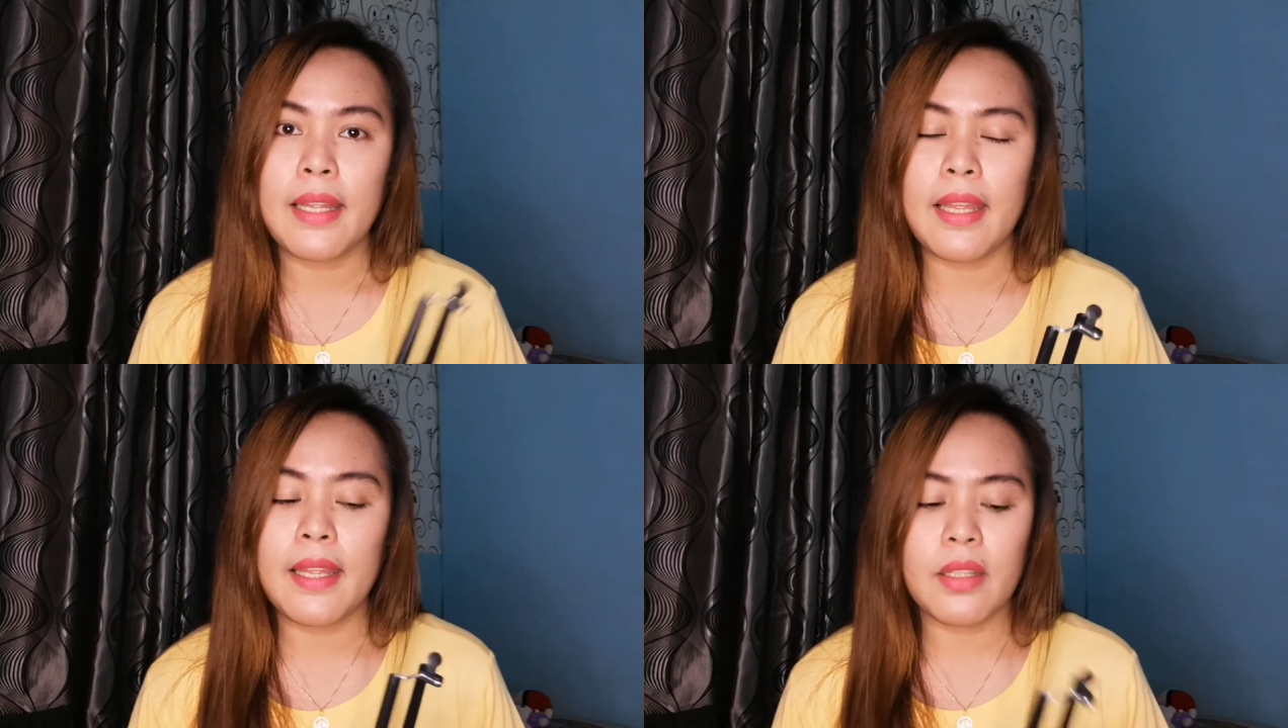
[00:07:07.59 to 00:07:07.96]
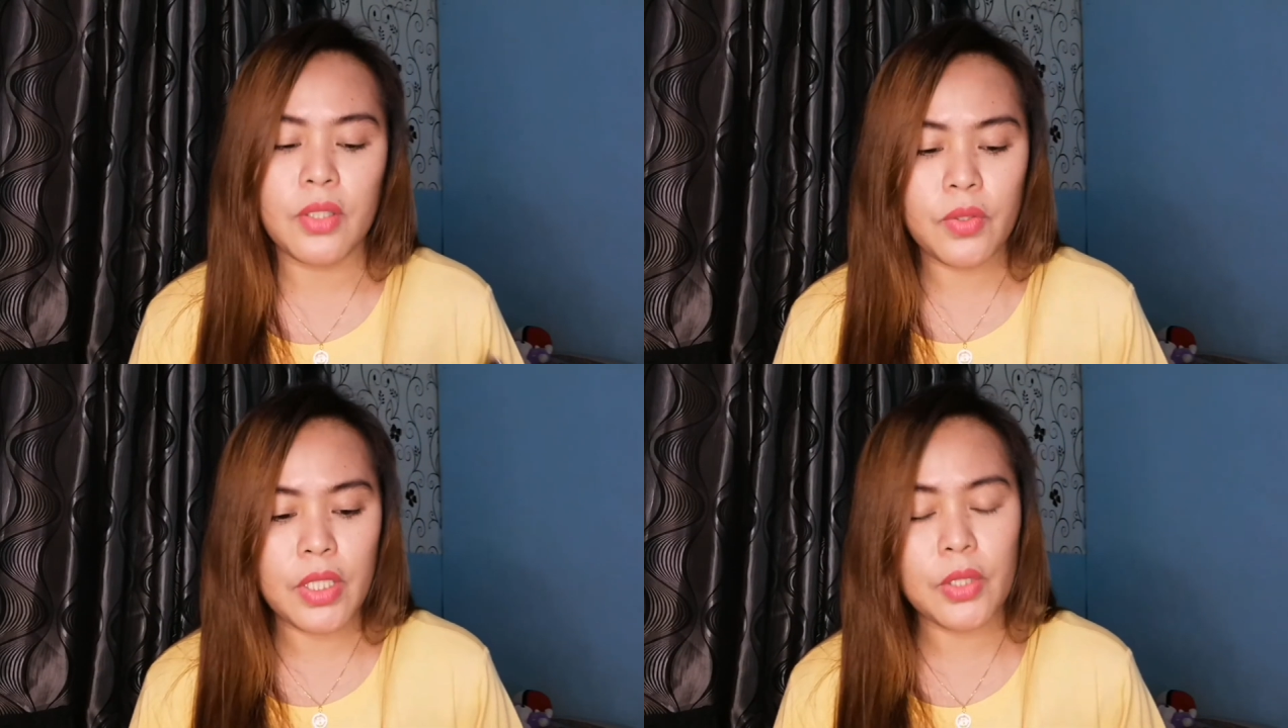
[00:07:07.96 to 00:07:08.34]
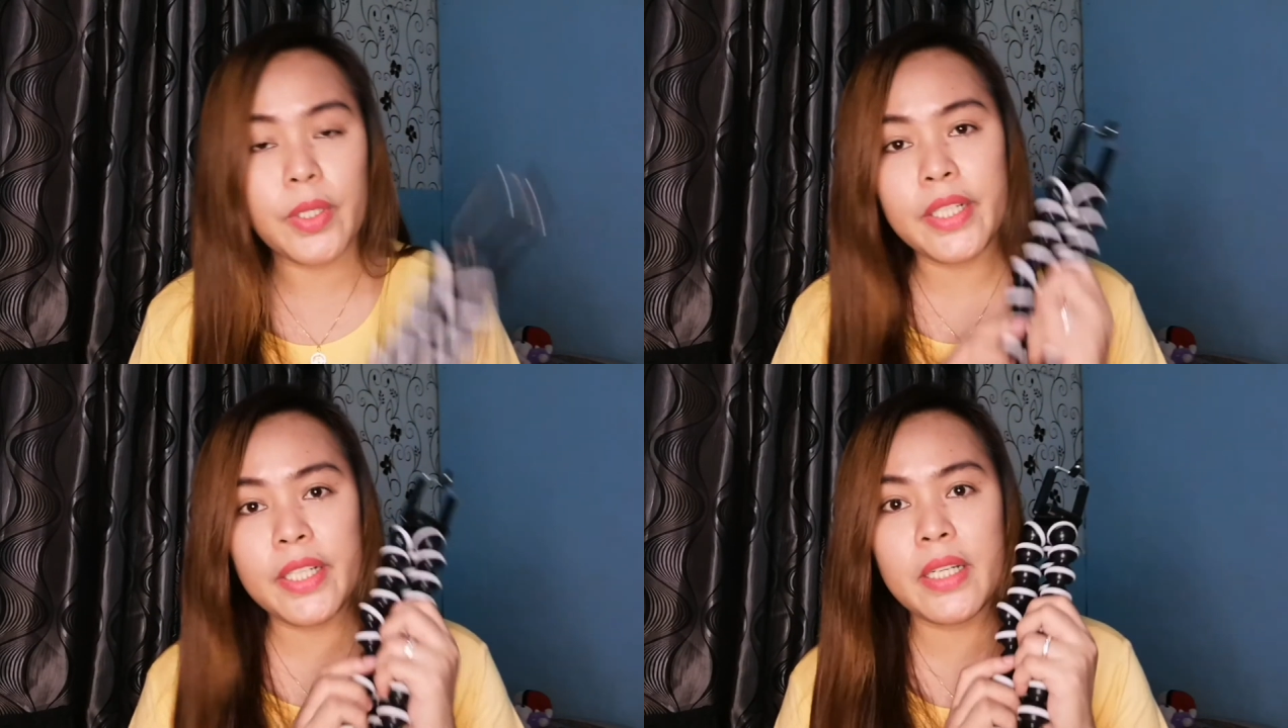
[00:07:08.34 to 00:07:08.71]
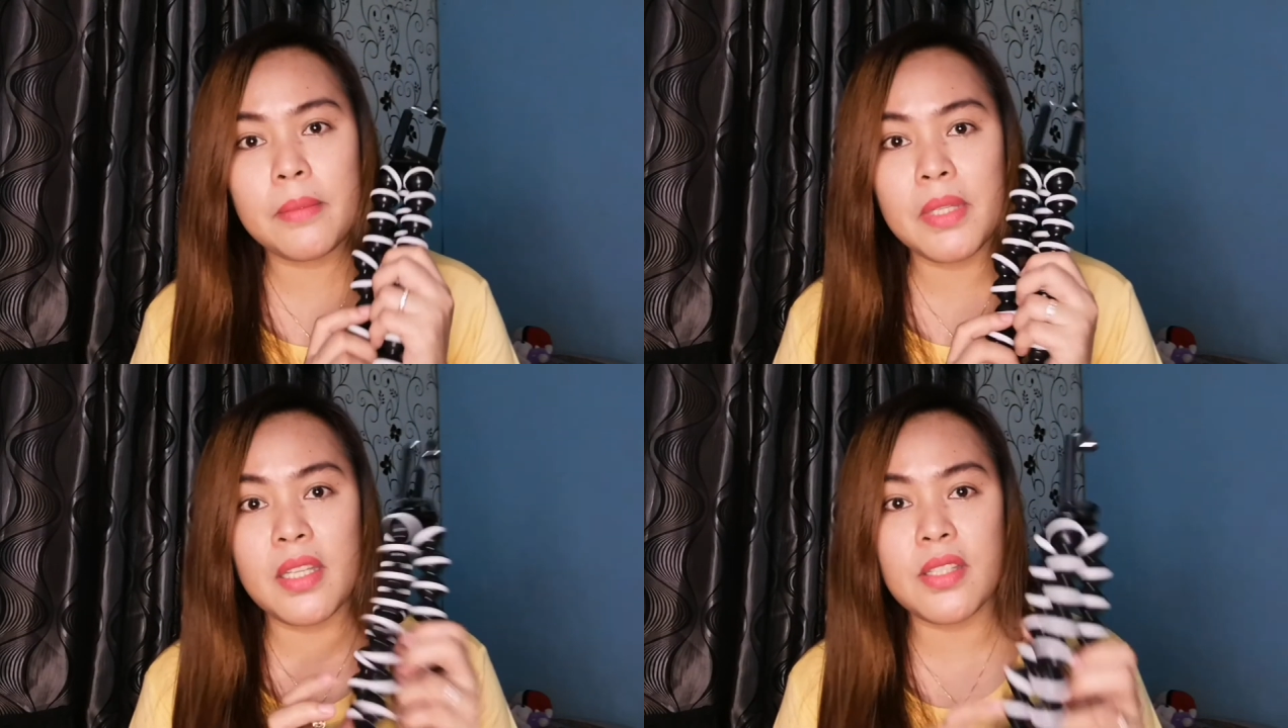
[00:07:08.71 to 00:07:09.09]
And yung in-order
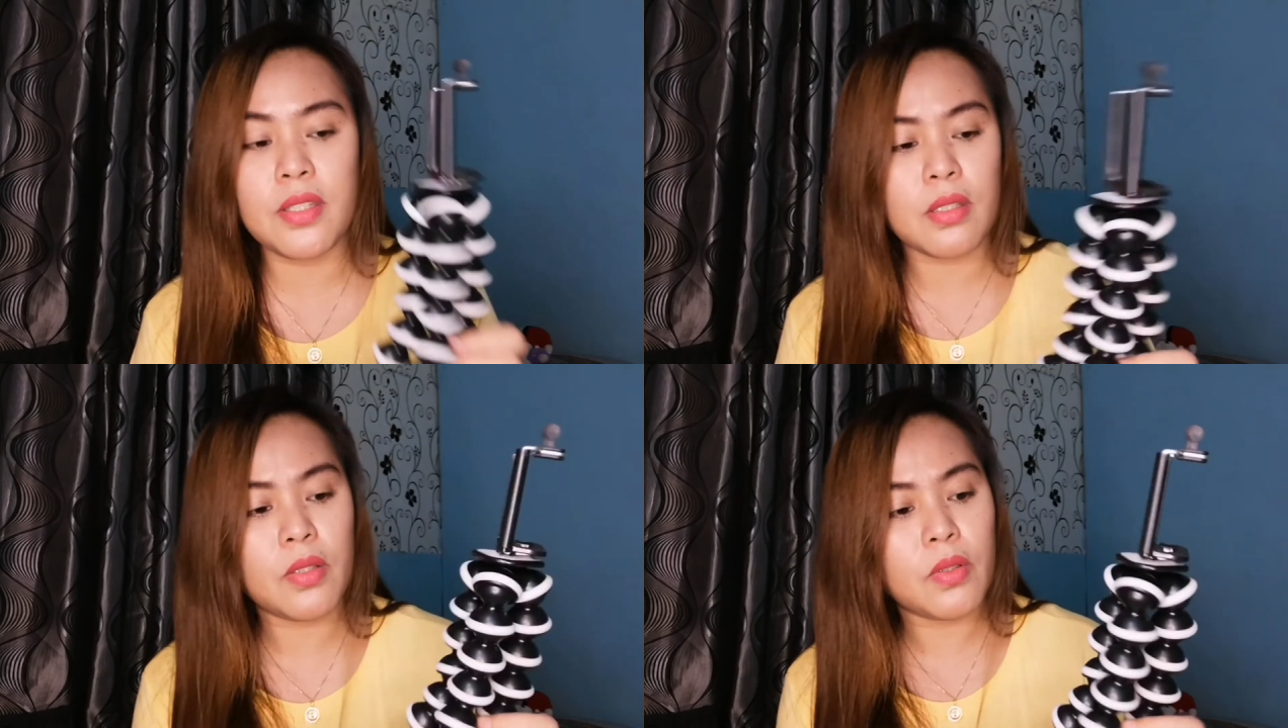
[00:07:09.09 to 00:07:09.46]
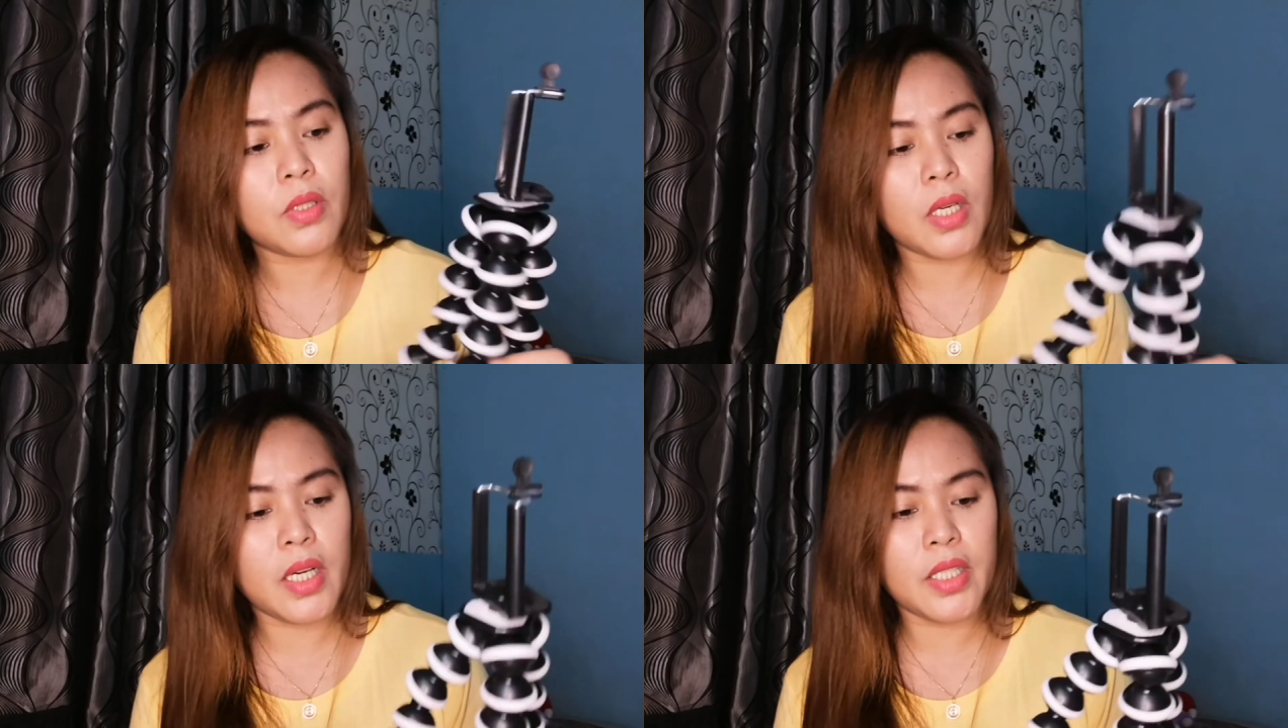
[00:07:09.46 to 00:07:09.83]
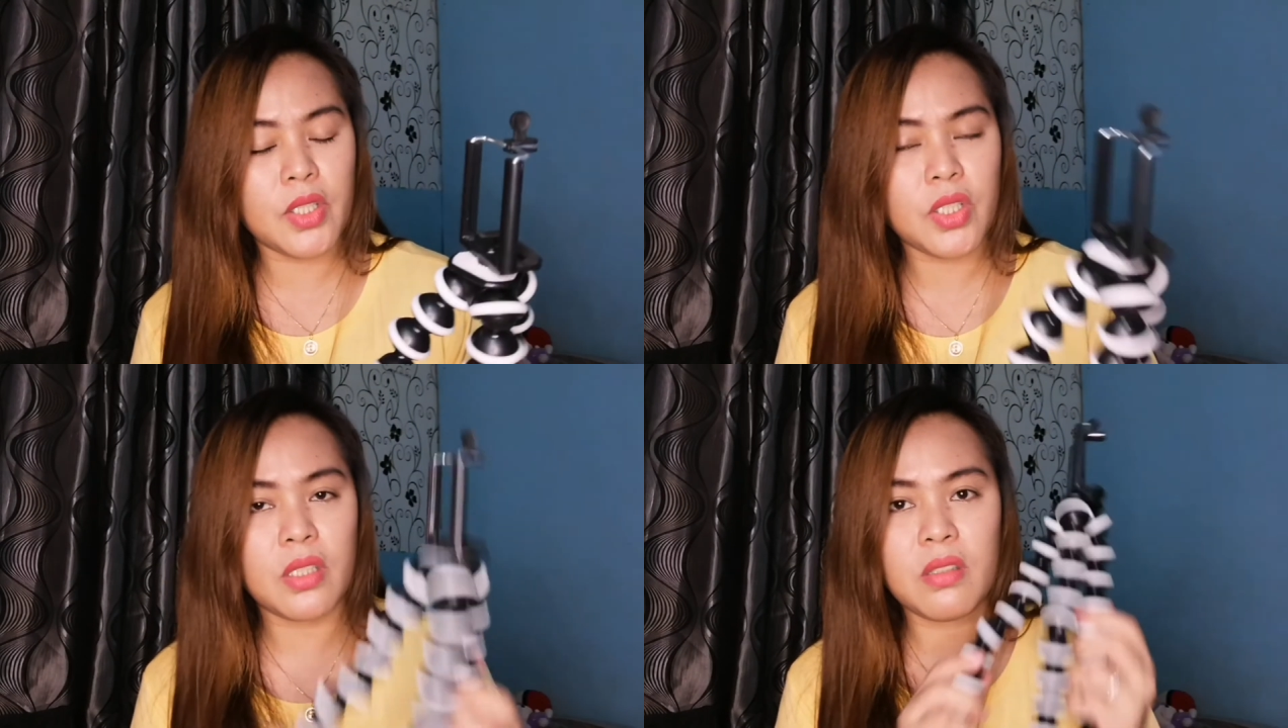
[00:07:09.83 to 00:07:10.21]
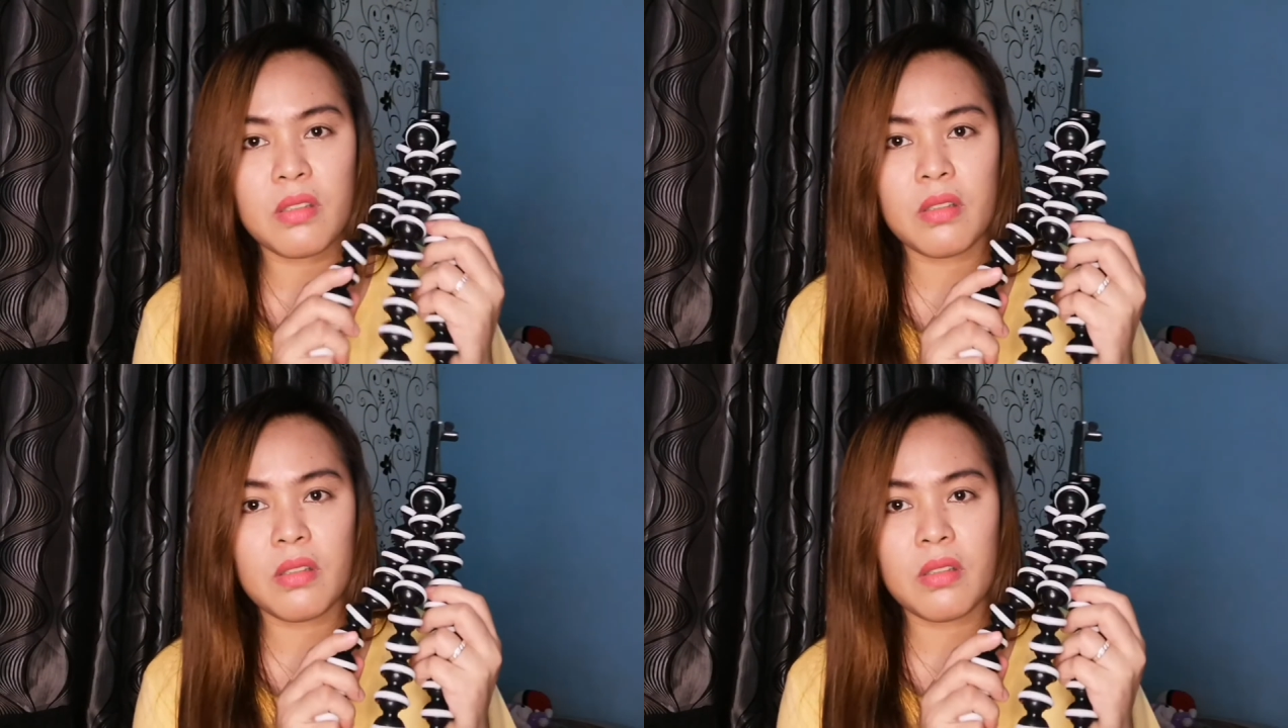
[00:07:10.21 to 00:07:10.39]
namin is yung large.